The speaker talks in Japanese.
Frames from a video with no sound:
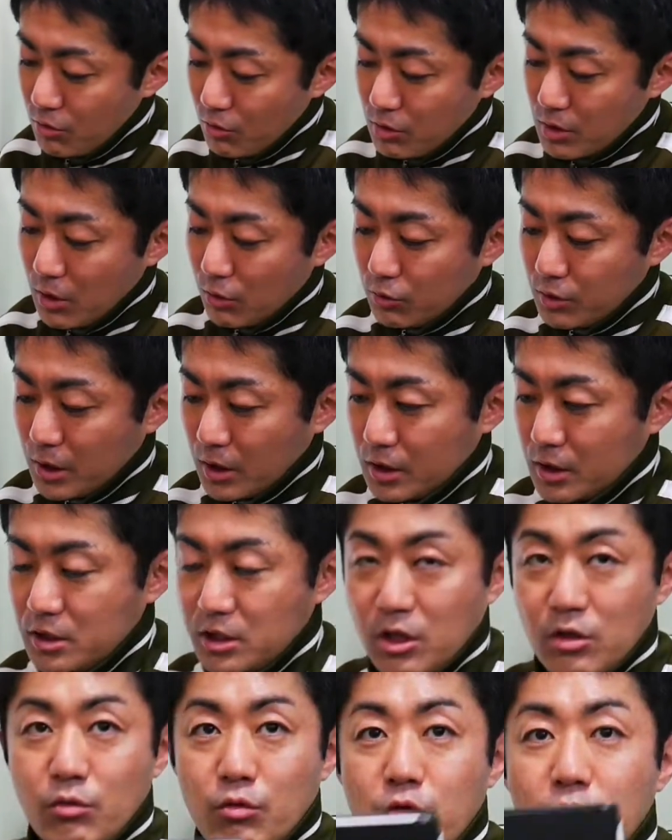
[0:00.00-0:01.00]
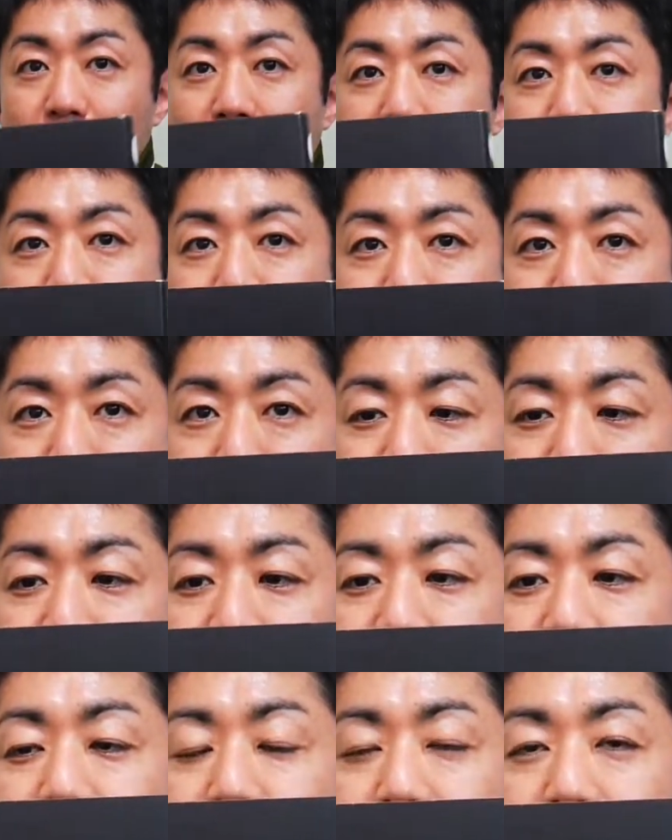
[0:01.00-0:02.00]
読んだ本なんですけども、これ、
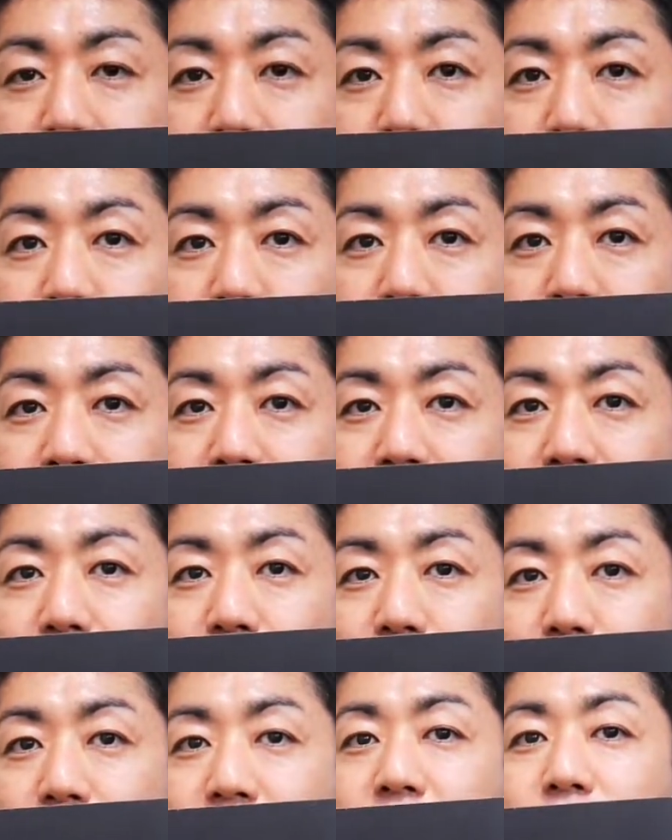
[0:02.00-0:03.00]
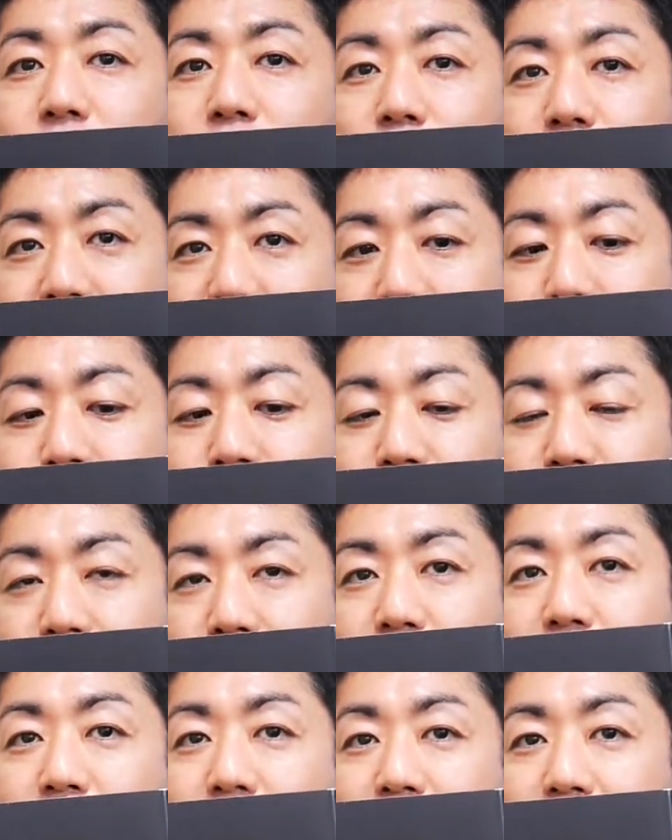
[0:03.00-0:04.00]
あの、佐藤光郎さんっ
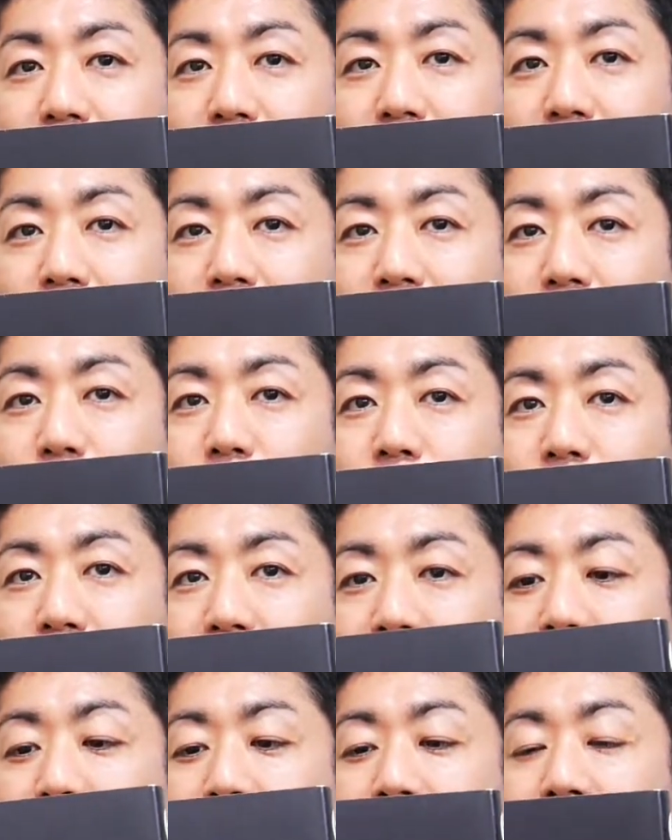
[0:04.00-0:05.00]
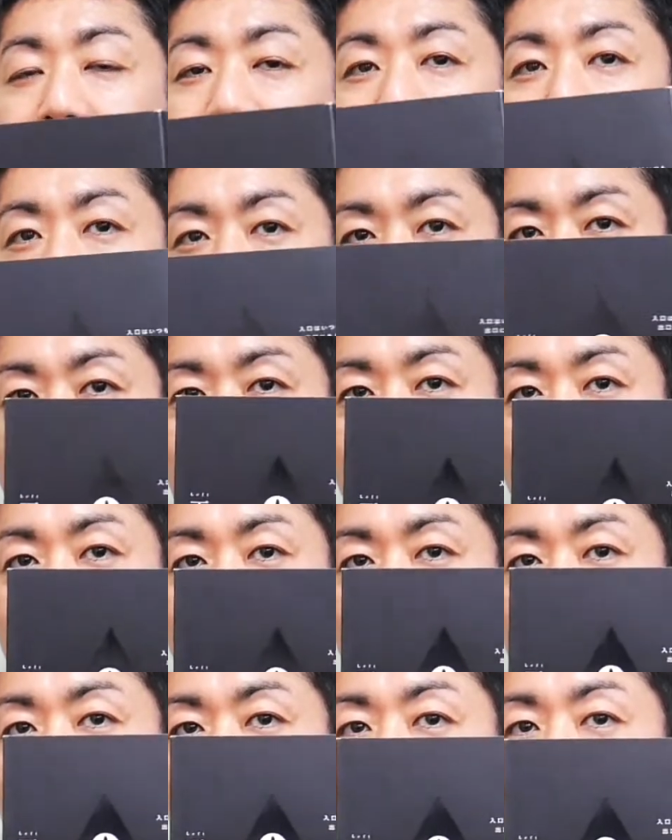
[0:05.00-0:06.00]
ていう方が書いた本で、レイって
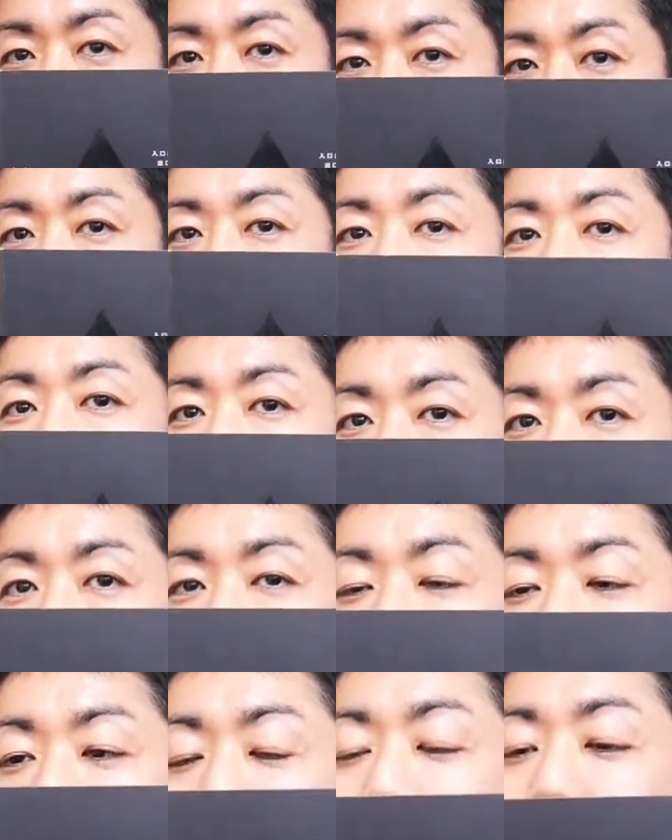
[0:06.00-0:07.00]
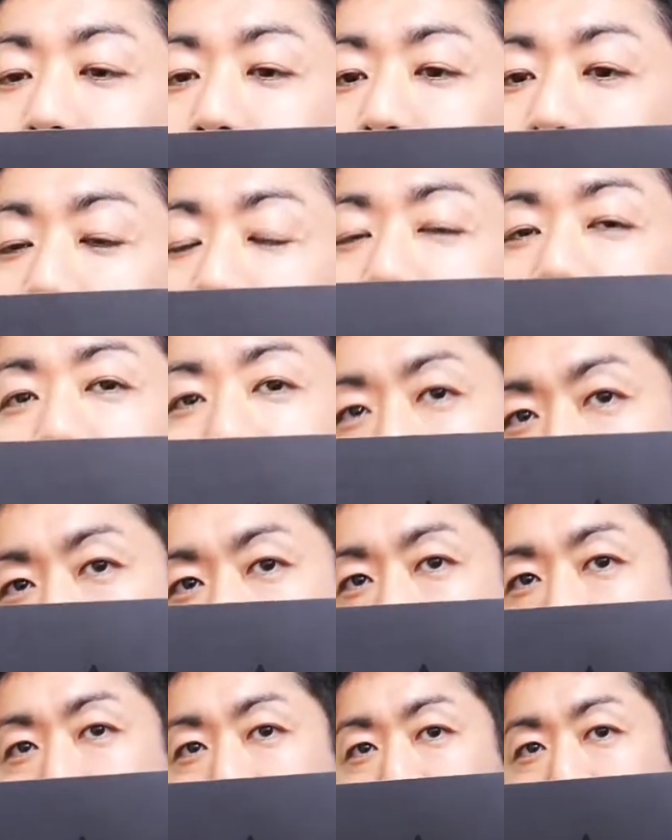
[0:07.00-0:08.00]
いう本なんですけども、まあ、あの、
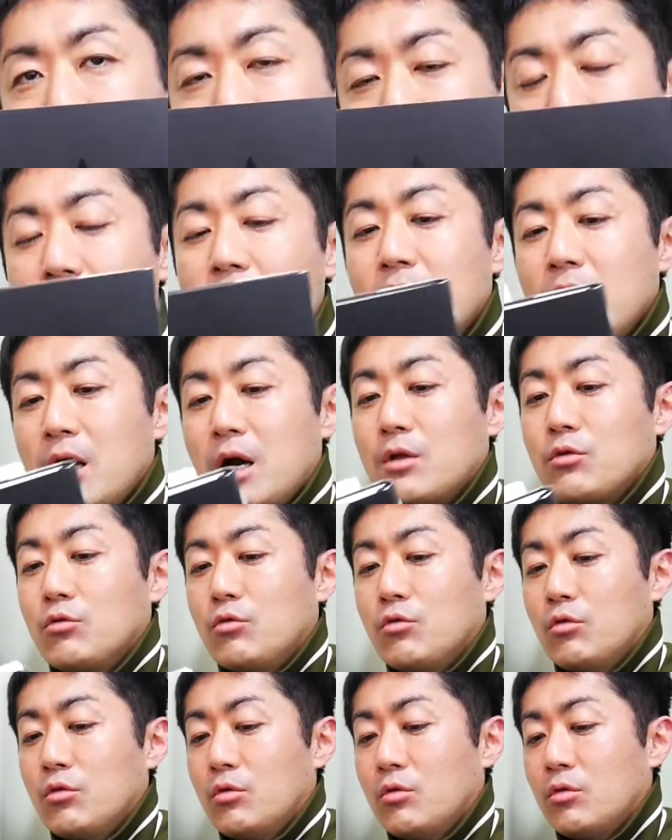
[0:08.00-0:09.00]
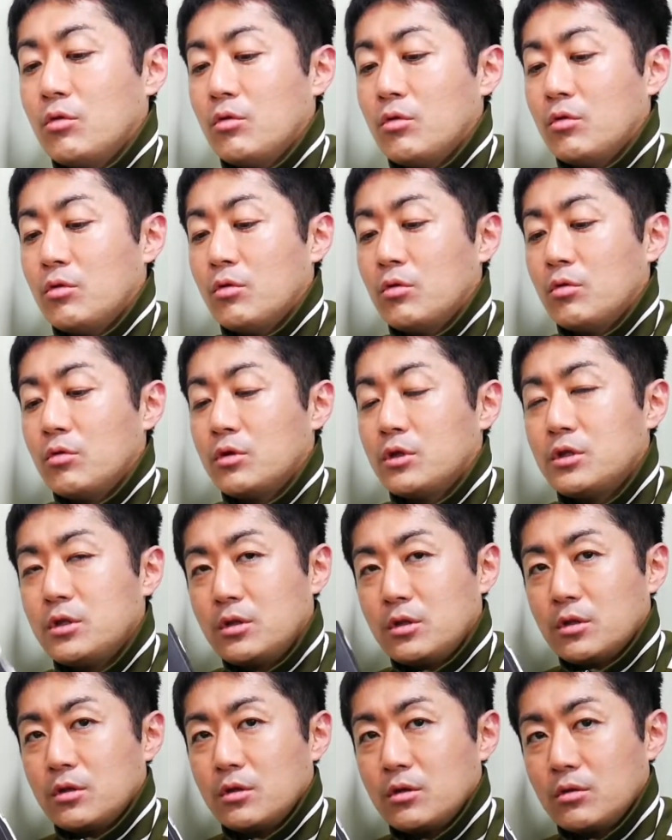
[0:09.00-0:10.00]
エーアイ が、あのー、
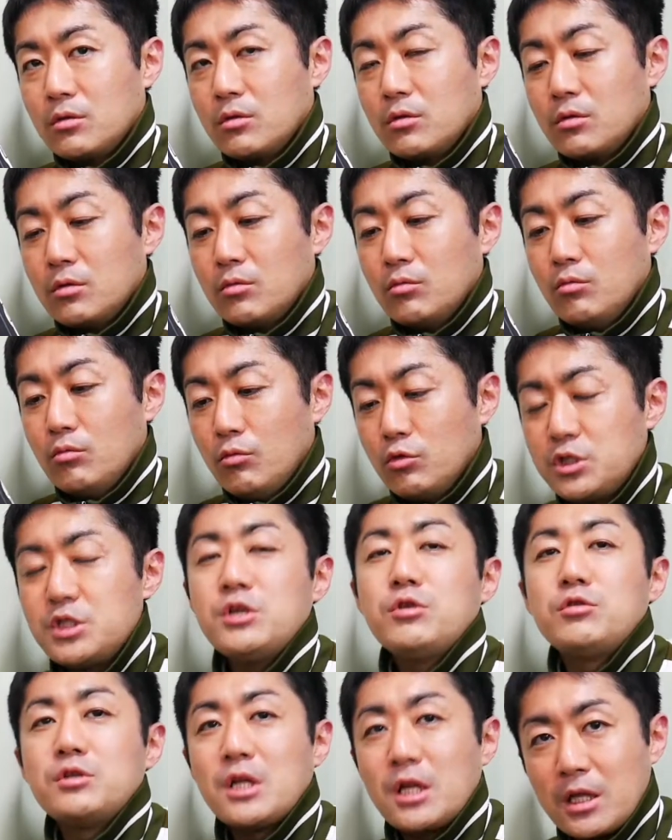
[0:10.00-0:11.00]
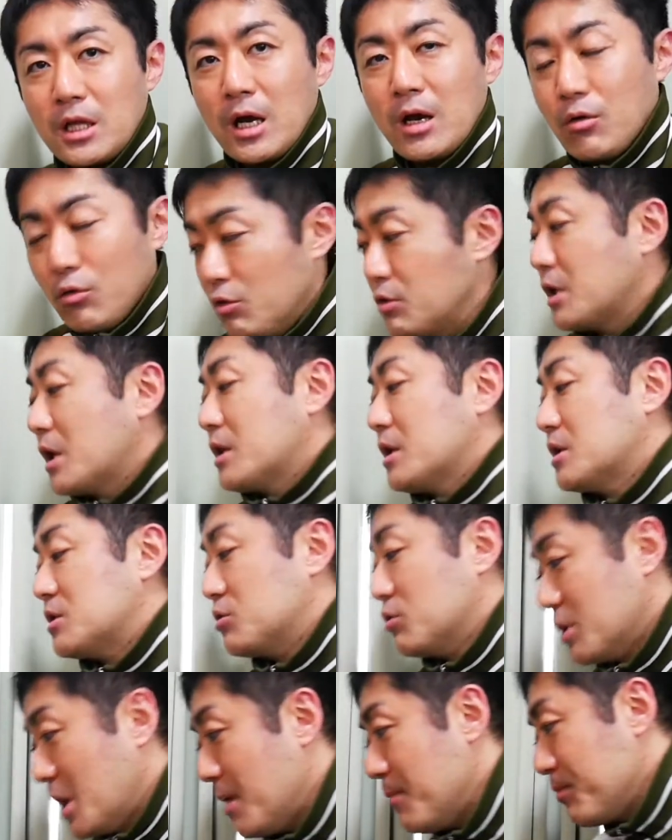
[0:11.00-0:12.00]
モチーフになった本なんで
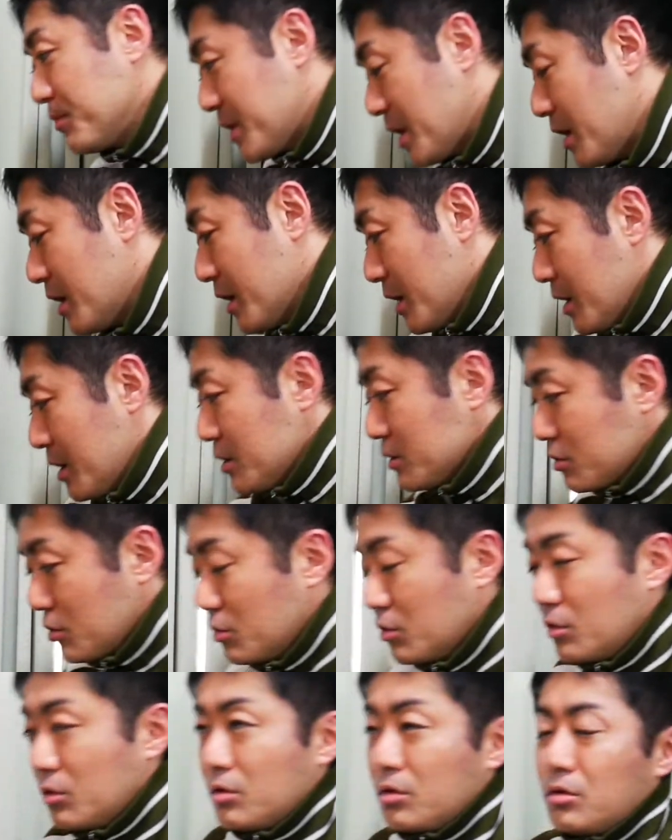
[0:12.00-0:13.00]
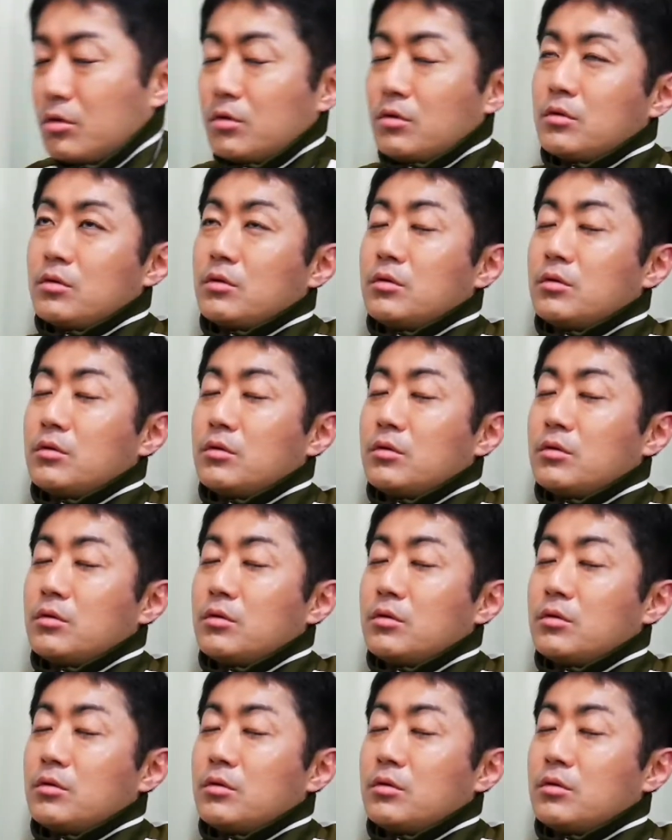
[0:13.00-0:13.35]
すよね。で、その、